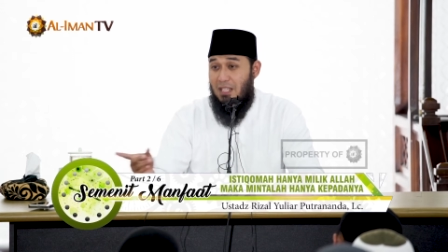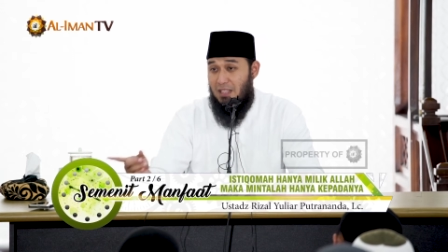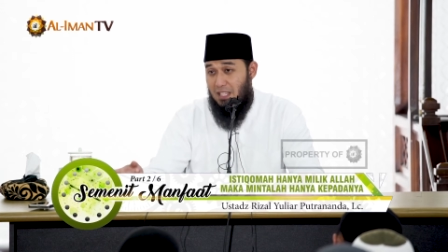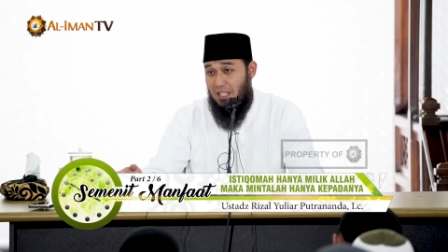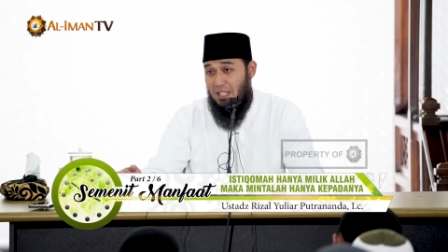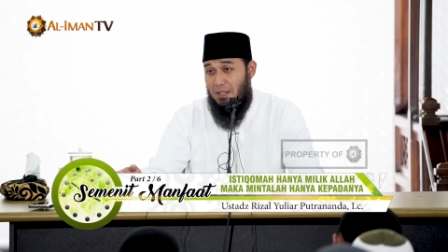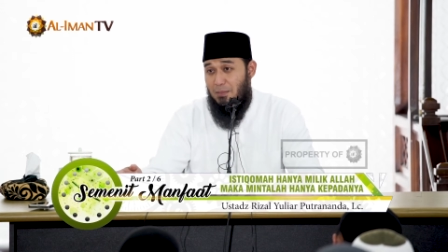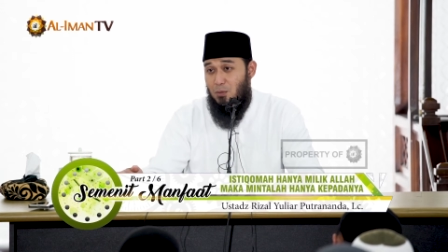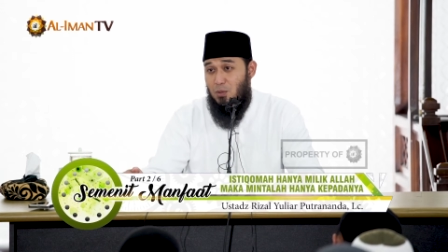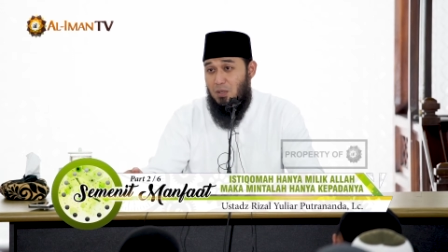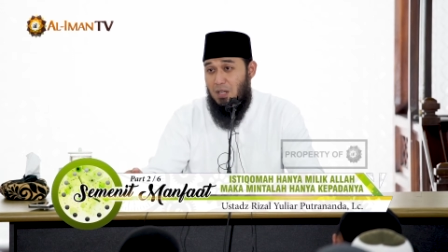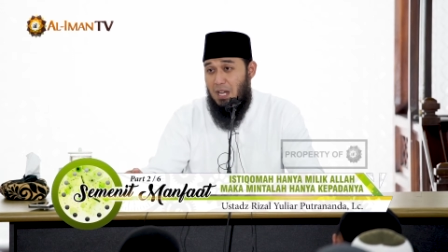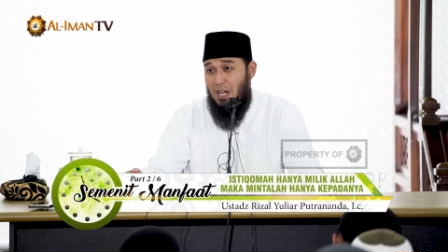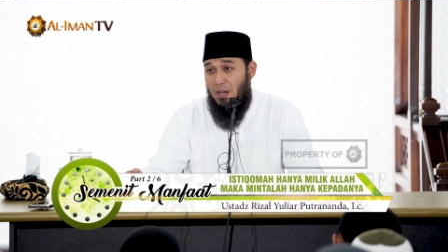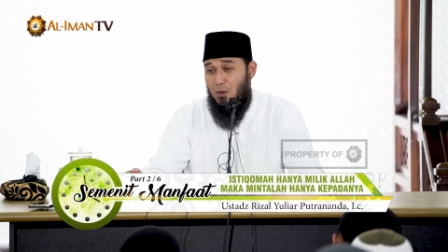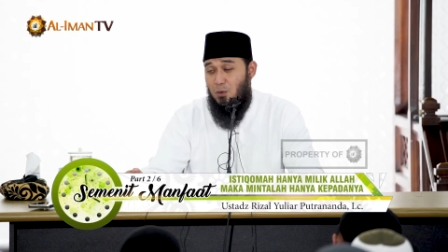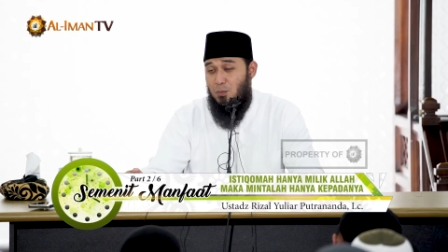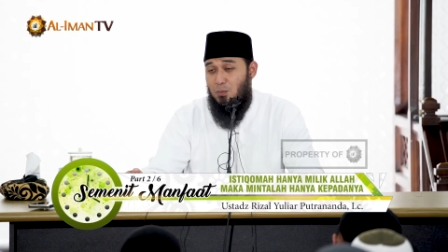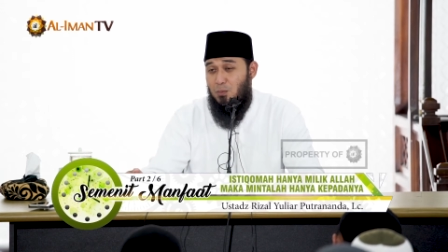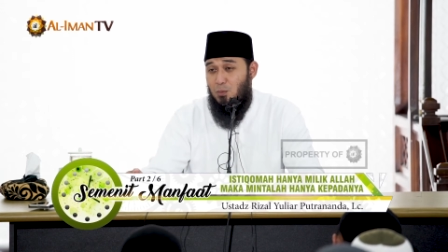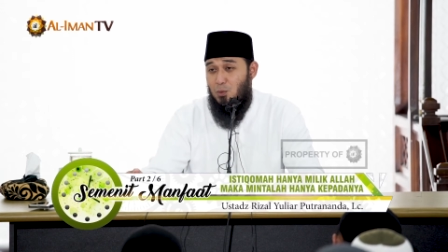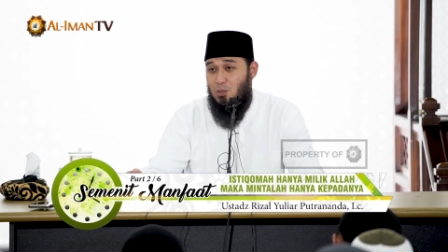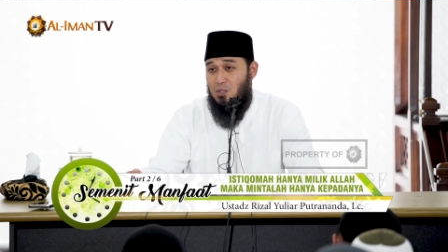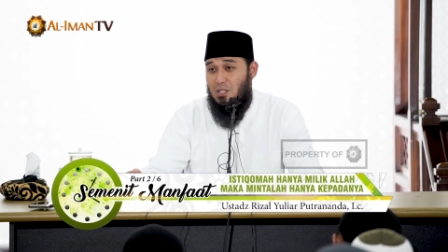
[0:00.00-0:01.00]
kata Ibunda
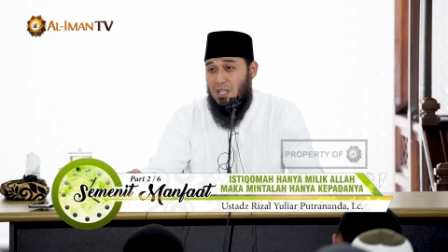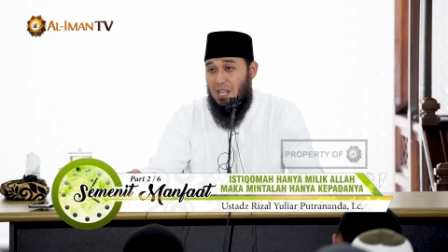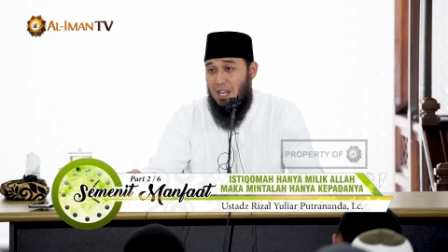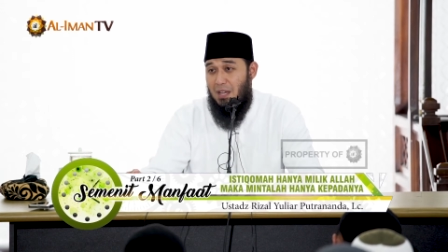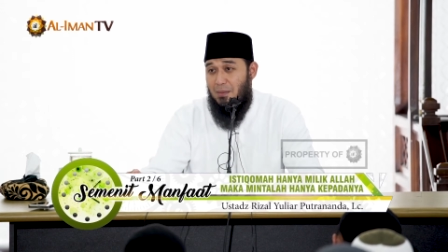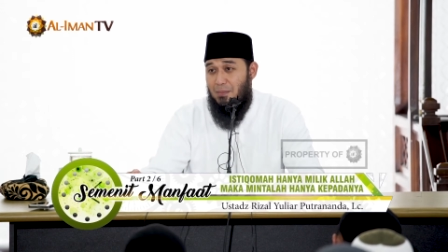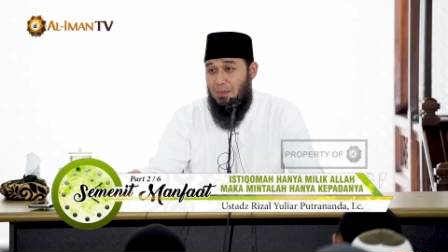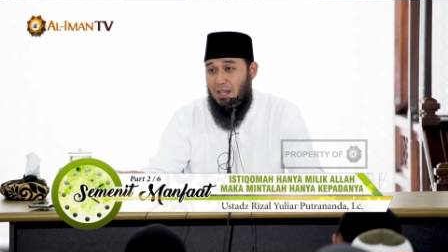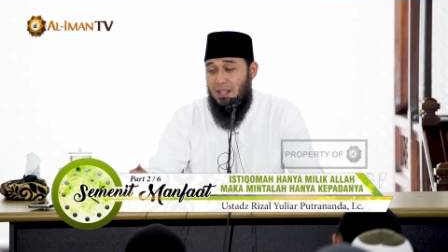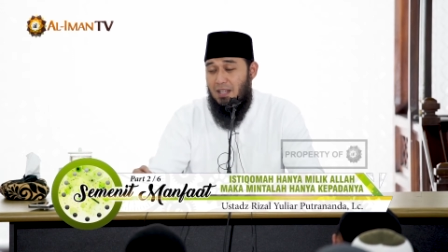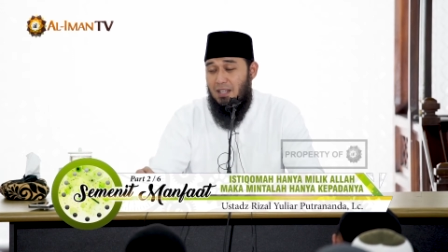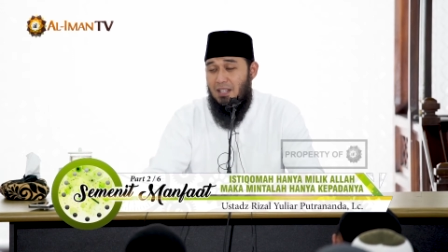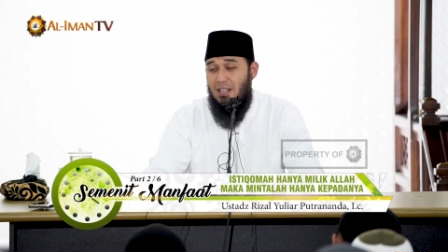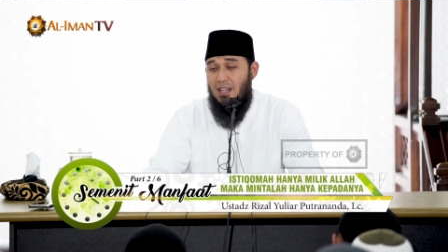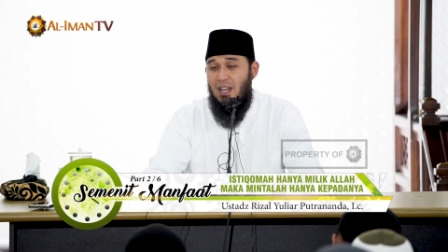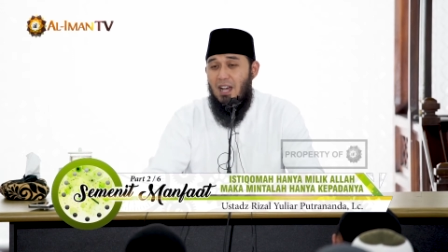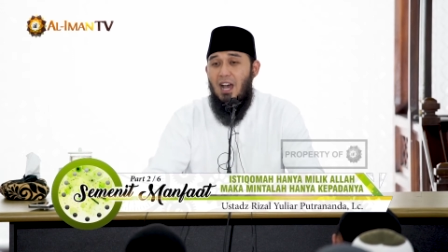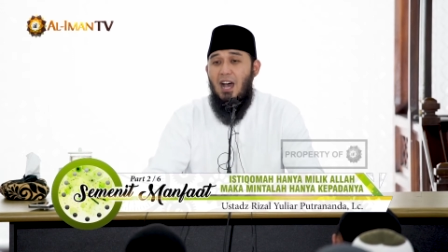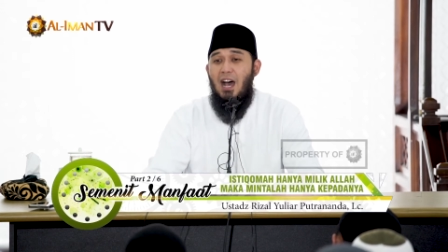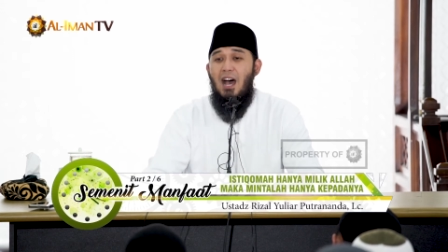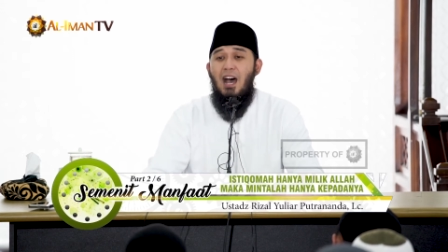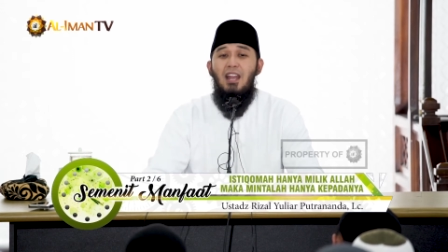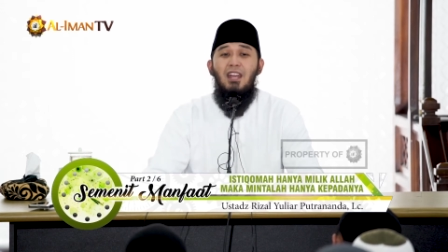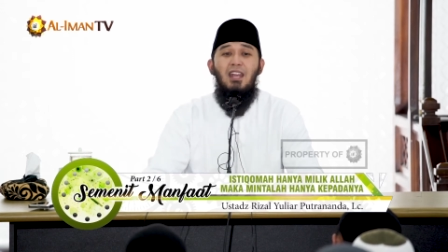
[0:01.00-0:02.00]
Ummu Salamah
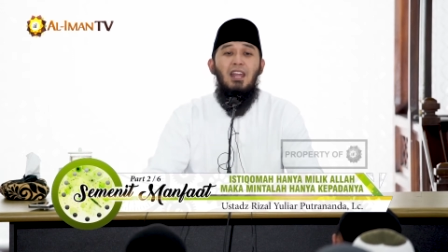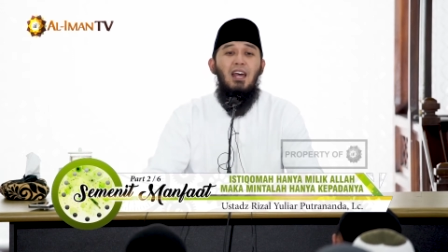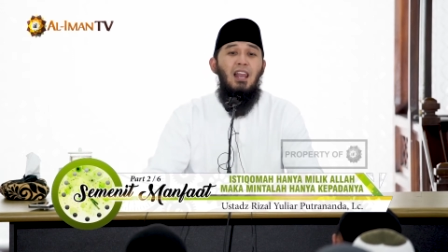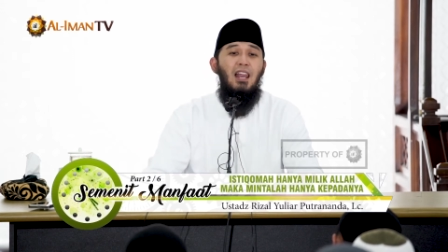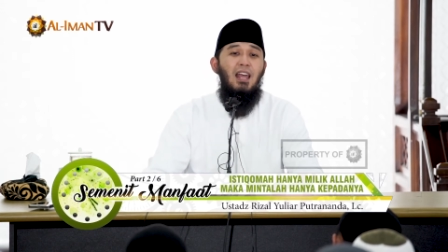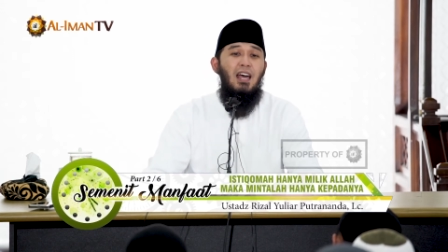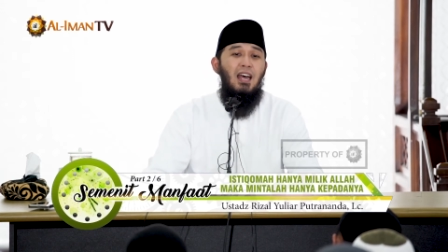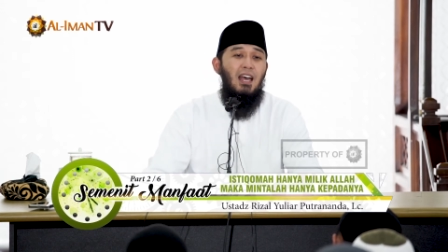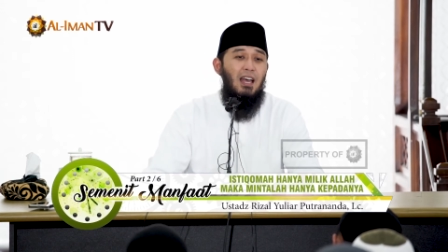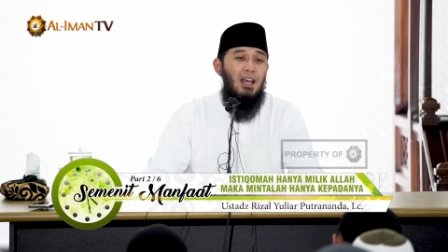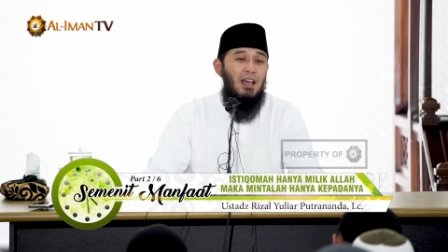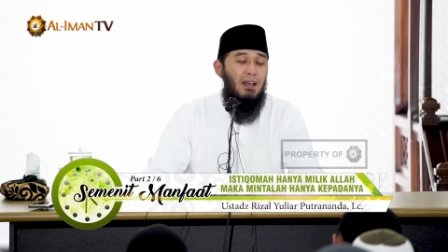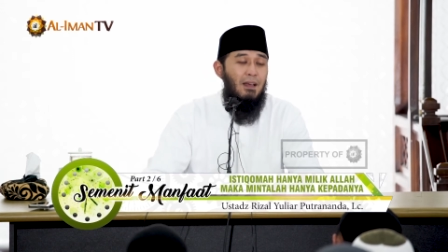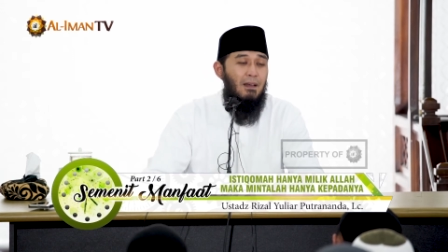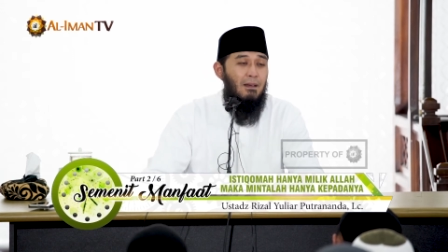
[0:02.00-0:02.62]
adalah